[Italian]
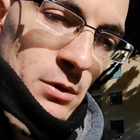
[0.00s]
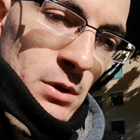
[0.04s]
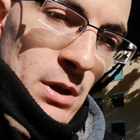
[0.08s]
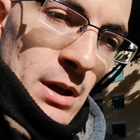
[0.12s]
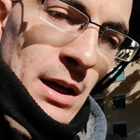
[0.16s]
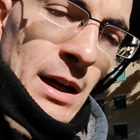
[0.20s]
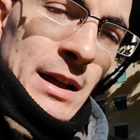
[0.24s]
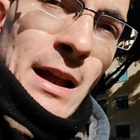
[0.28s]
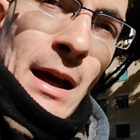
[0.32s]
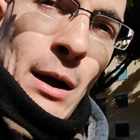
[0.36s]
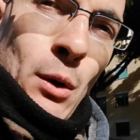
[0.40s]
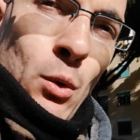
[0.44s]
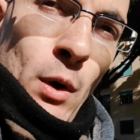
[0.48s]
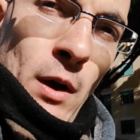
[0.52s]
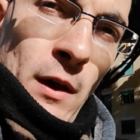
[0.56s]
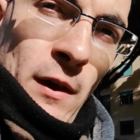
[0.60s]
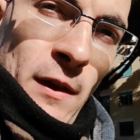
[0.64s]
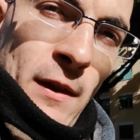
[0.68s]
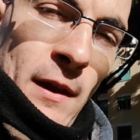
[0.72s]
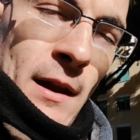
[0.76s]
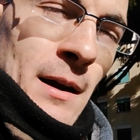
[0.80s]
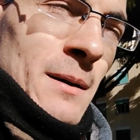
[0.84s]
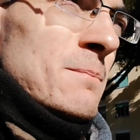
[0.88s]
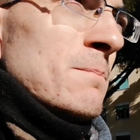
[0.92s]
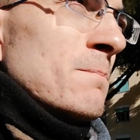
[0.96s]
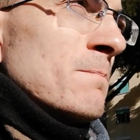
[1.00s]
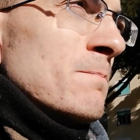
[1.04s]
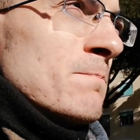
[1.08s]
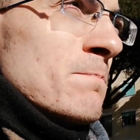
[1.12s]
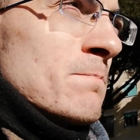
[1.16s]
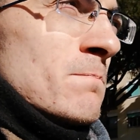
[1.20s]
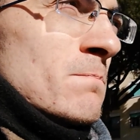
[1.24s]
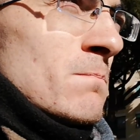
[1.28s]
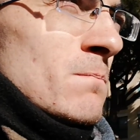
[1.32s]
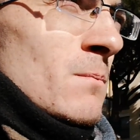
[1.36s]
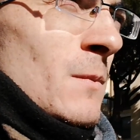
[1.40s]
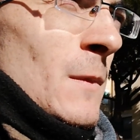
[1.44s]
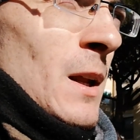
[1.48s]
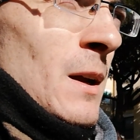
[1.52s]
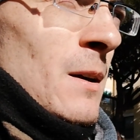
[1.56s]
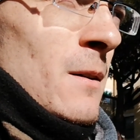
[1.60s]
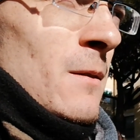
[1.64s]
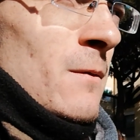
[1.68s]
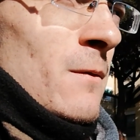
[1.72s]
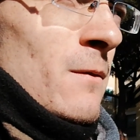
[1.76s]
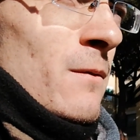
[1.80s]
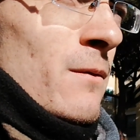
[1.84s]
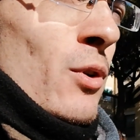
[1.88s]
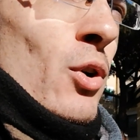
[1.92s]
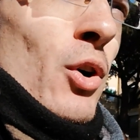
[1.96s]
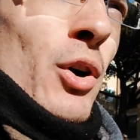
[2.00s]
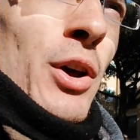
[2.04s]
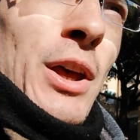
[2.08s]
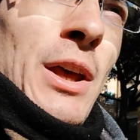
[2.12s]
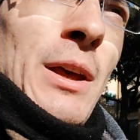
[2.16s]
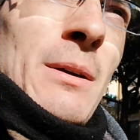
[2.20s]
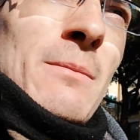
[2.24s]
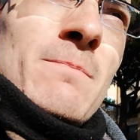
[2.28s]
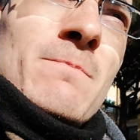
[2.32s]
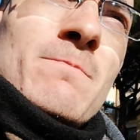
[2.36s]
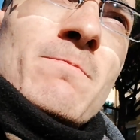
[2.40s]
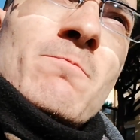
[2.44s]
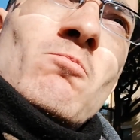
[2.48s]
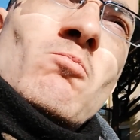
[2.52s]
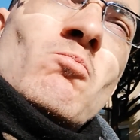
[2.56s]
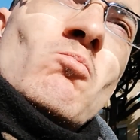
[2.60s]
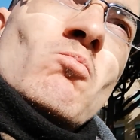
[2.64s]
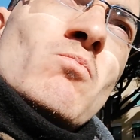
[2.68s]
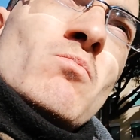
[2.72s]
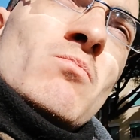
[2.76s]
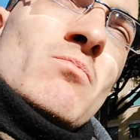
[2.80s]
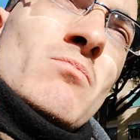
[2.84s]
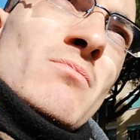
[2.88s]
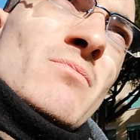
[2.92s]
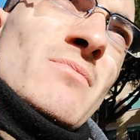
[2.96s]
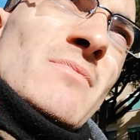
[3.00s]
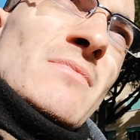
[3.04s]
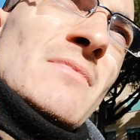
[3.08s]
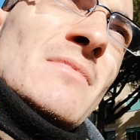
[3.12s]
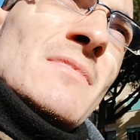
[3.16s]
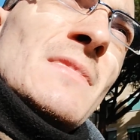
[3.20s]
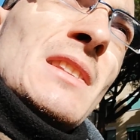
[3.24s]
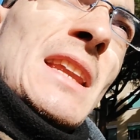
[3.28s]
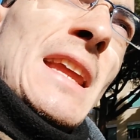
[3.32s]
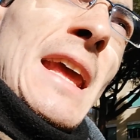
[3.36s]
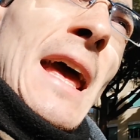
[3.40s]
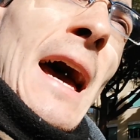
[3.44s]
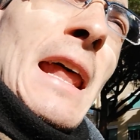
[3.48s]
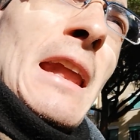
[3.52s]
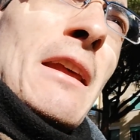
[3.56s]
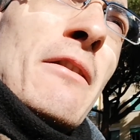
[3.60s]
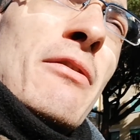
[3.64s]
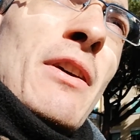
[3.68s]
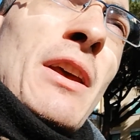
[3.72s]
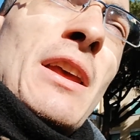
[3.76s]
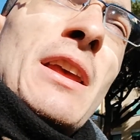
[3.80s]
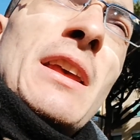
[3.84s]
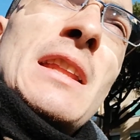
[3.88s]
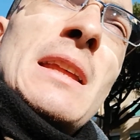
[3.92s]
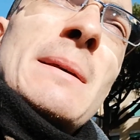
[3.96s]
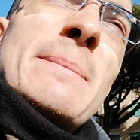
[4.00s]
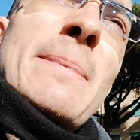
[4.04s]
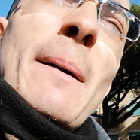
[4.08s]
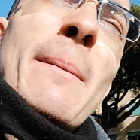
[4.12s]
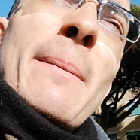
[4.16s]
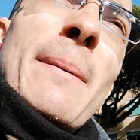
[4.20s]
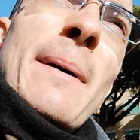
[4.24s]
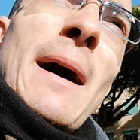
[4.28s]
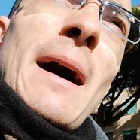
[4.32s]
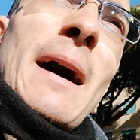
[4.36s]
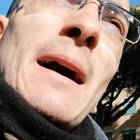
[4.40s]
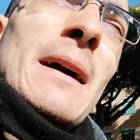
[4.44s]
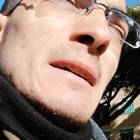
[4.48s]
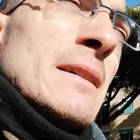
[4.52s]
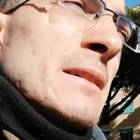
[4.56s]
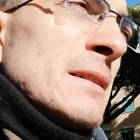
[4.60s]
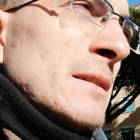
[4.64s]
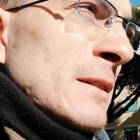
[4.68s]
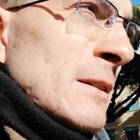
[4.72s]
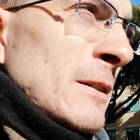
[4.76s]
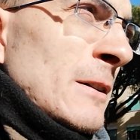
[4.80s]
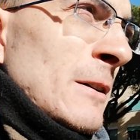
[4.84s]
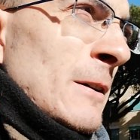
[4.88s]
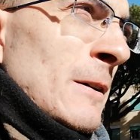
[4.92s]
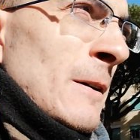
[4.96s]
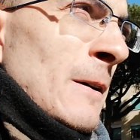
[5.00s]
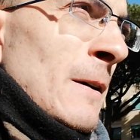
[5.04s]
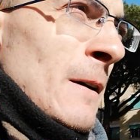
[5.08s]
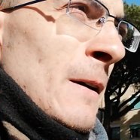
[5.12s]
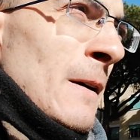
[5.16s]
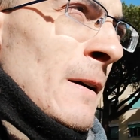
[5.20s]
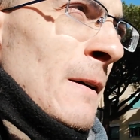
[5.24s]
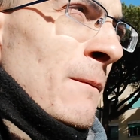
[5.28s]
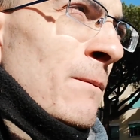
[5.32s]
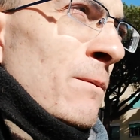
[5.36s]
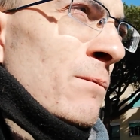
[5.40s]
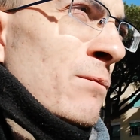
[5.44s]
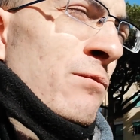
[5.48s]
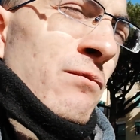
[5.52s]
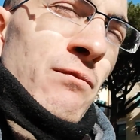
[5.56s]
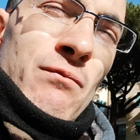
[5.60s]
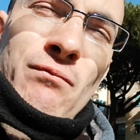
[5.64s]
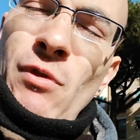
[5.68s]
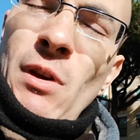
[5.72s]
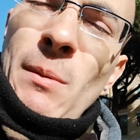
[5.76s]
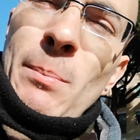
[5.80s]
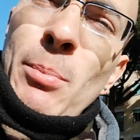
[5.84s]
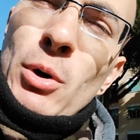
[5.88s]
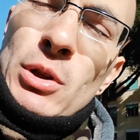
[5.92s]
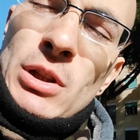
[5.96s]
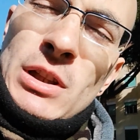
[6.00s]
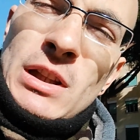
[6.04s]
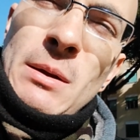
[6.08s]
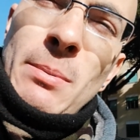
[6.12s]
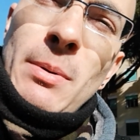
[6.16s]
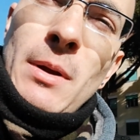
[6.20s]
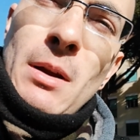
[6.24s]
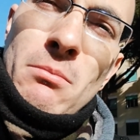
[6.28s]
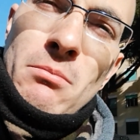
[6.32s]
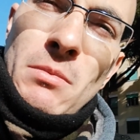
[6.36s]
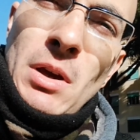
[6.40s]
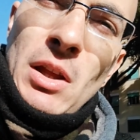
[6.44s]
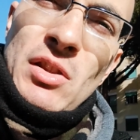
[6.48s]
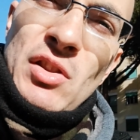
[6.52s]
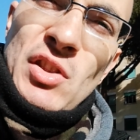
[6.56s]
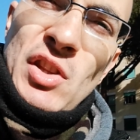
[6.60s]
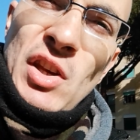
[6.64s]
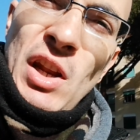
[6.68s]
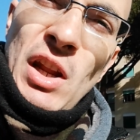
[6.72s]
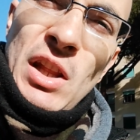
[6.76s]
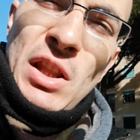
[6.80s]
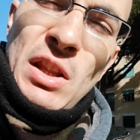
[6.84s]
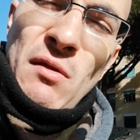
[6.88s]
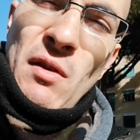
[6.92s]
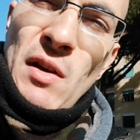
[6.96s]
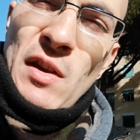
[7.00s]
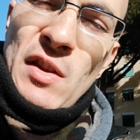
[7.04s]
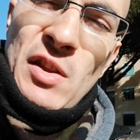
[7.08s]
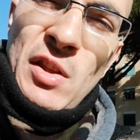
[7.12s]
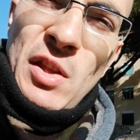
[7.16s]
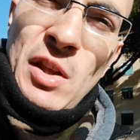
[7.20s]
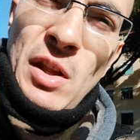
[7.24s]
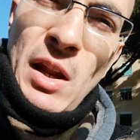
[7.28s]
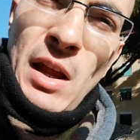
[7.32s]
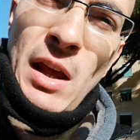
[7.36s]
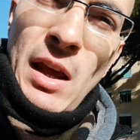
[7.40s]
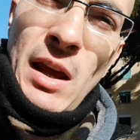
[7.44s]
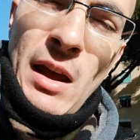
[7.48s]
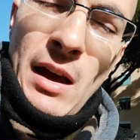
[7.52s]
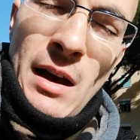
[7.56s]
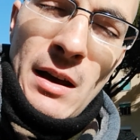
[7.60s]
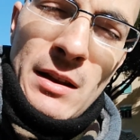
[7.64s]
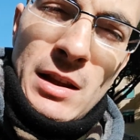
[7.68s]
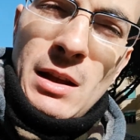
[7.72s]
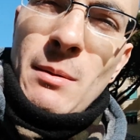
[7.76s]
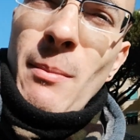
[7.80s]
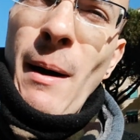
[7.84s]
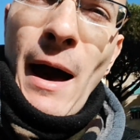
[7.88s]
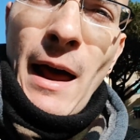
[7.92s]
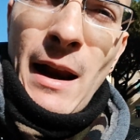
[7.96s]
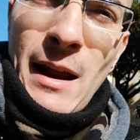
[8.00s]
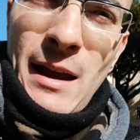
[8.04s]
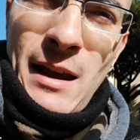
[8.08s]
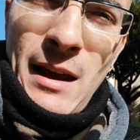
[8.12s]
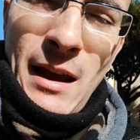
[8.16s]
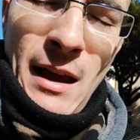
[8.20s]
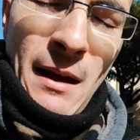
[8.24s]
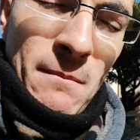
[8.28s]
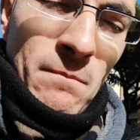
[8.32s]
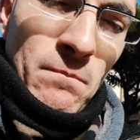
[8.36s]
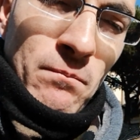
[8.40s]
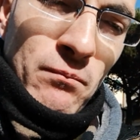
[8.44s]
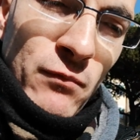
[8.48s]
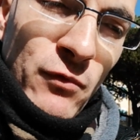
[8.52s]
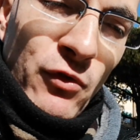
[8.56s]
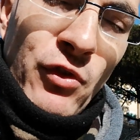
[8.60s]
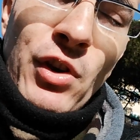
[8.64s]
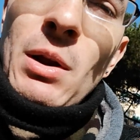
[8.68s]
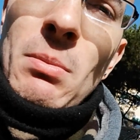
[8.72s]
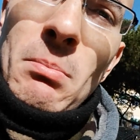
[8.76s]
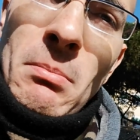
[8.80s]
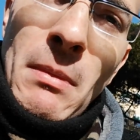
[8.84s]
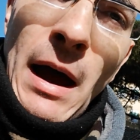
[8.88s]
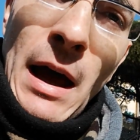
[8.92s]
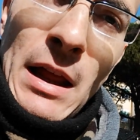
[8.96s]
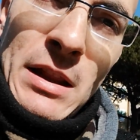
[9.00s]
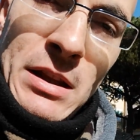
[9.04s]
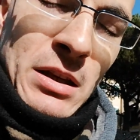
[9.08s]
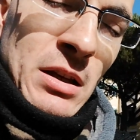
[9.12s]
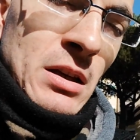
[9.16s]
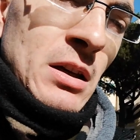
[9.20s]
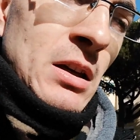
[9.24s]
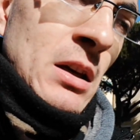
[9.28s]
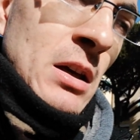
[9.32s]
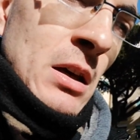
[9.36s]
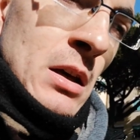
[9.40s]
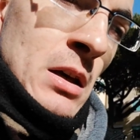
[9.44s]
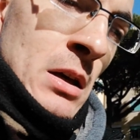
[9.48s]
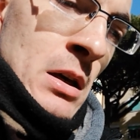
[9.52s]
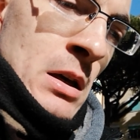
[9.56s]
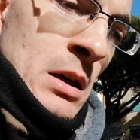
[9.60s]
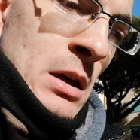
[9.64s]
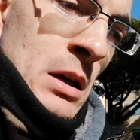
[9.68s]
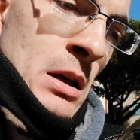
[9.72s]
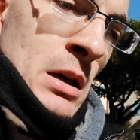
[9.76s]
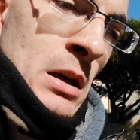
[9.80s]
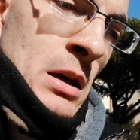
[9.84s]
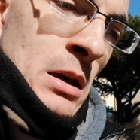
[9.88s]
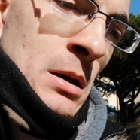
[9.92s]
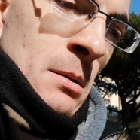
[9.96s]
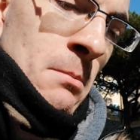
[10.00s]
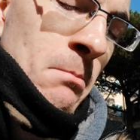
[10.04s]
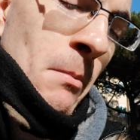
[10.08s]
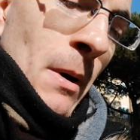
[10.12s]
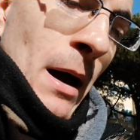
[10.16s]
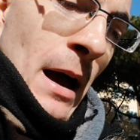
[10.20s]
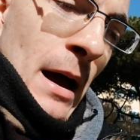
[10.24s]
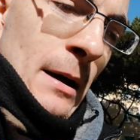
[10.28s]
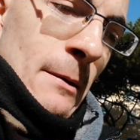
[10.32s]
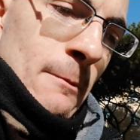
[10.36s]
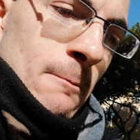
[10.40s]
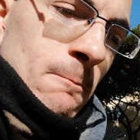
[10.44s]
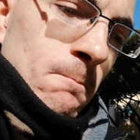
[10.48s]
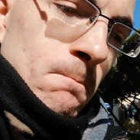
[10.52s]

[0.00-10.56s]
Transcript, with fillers: ed è questa voi, cari figli di papà, vi potete permettere di vestire di marca, firmati, ma